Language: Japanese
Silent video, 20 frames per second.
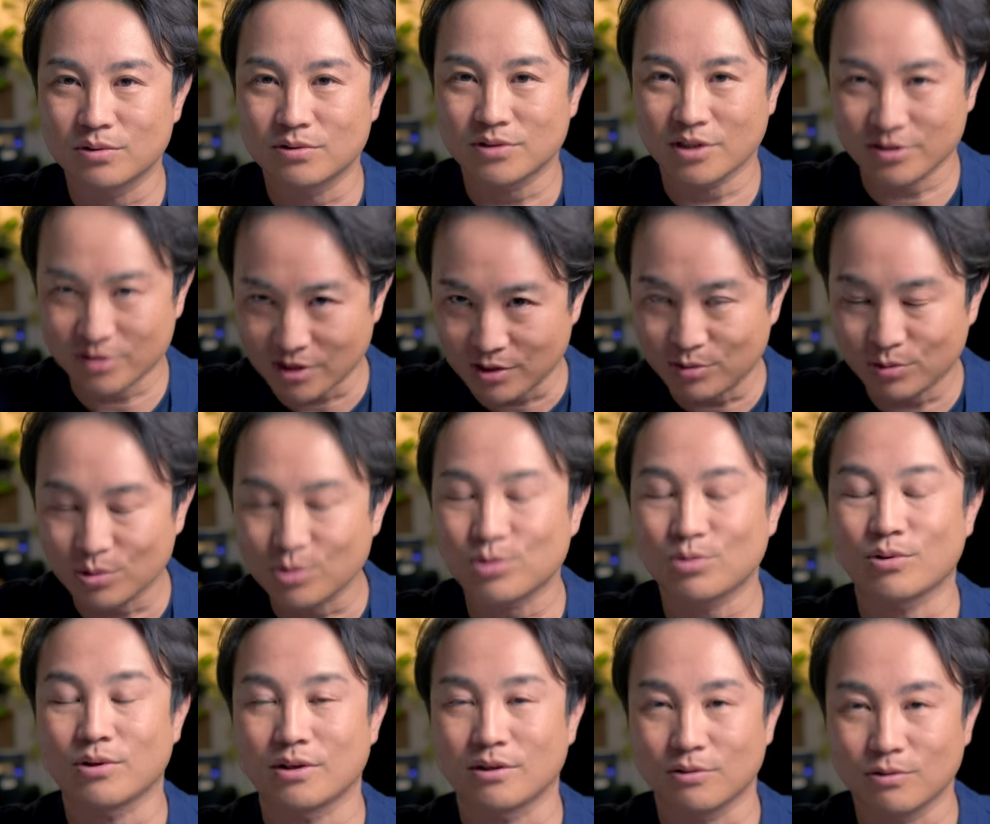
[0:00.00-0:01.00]
撮影の時
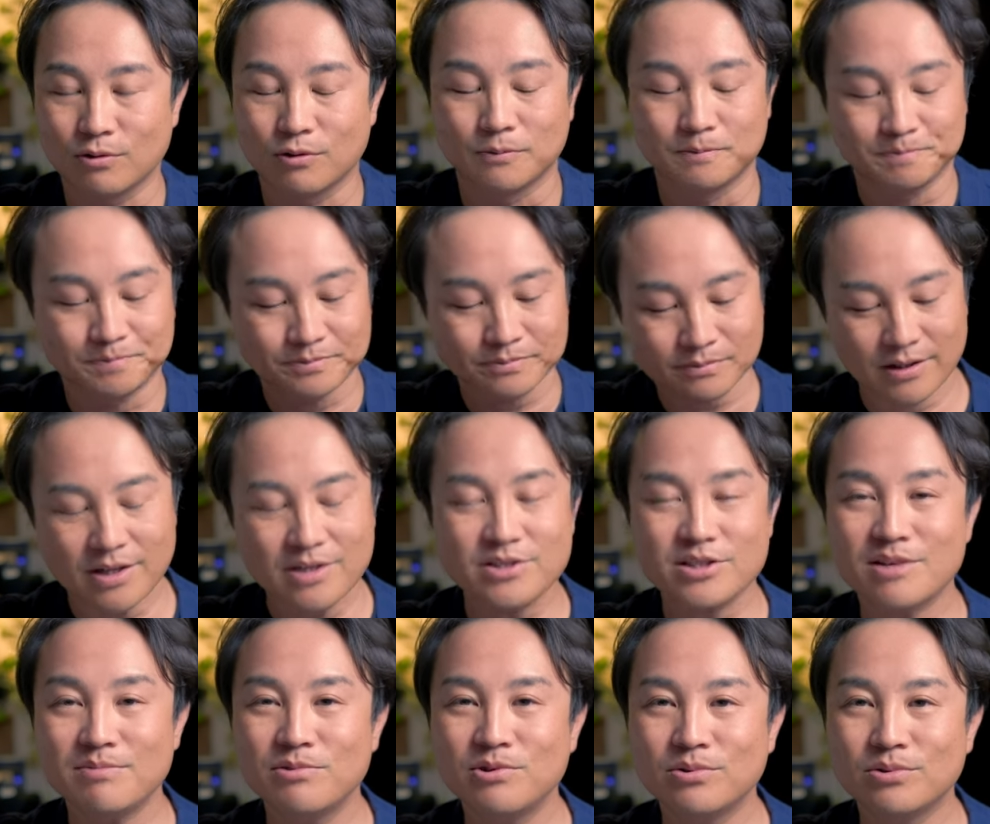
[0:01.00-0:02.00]
とかだと連
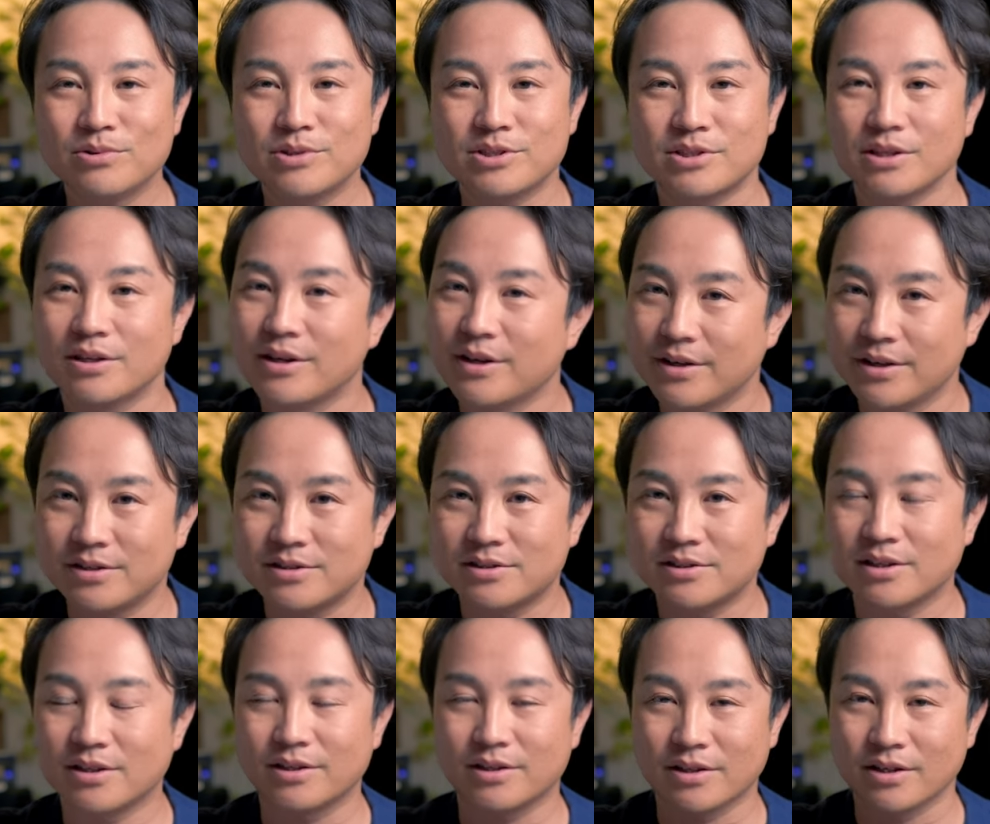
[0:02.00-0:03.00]
写モードにして
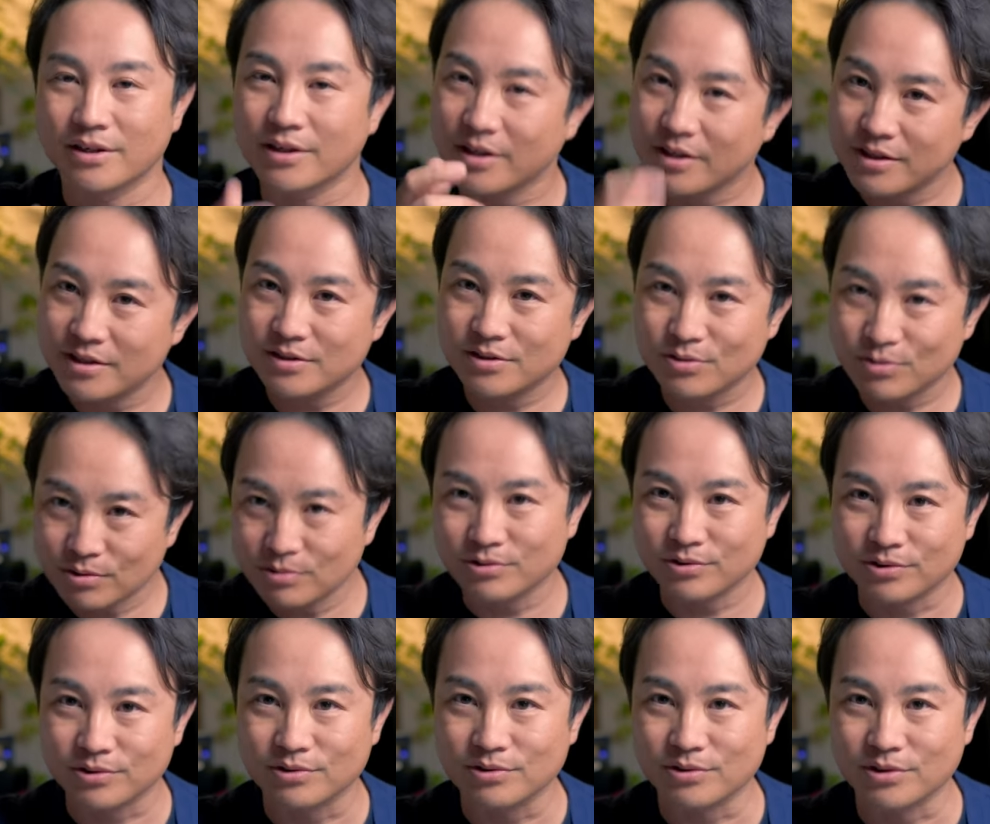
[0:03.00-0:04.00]
レリース投げて
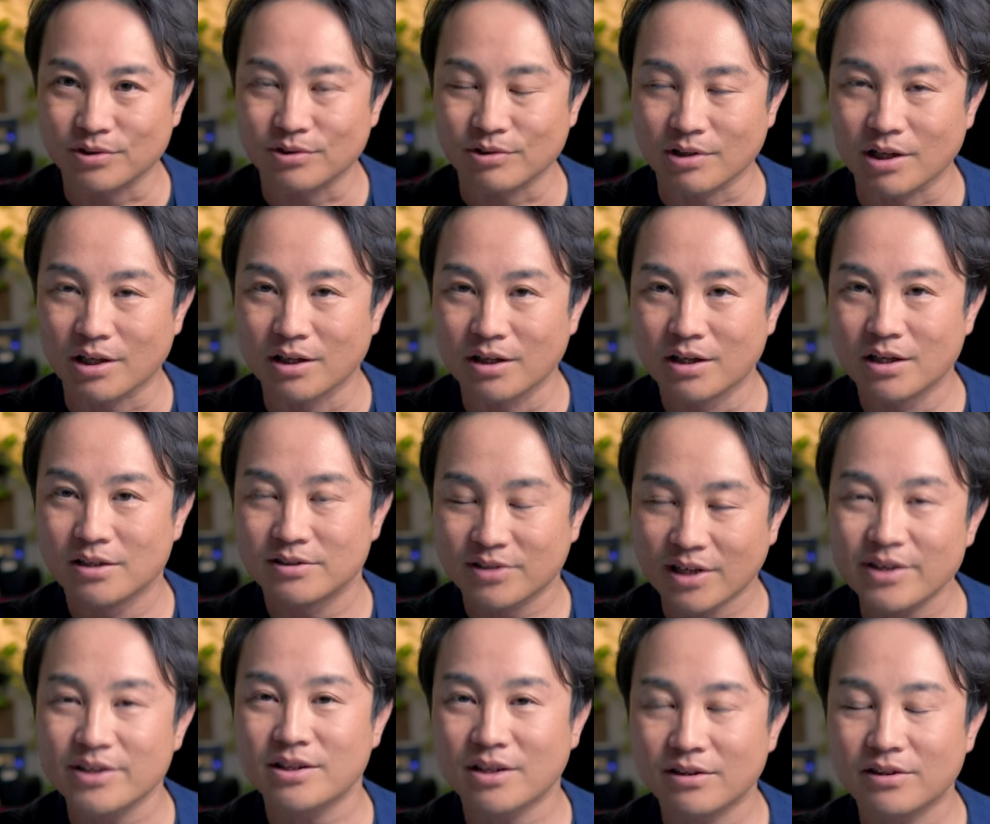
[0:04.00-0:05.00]
レリースロックするっていうのが
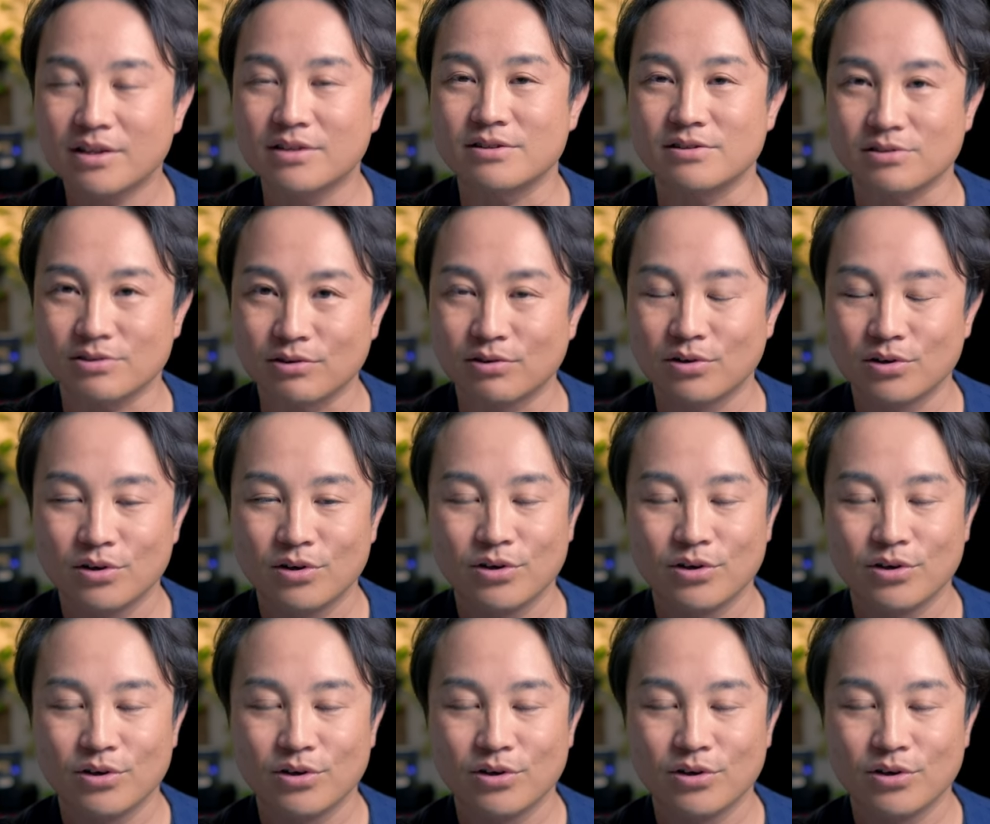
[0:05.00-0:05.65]
最短なんですよ。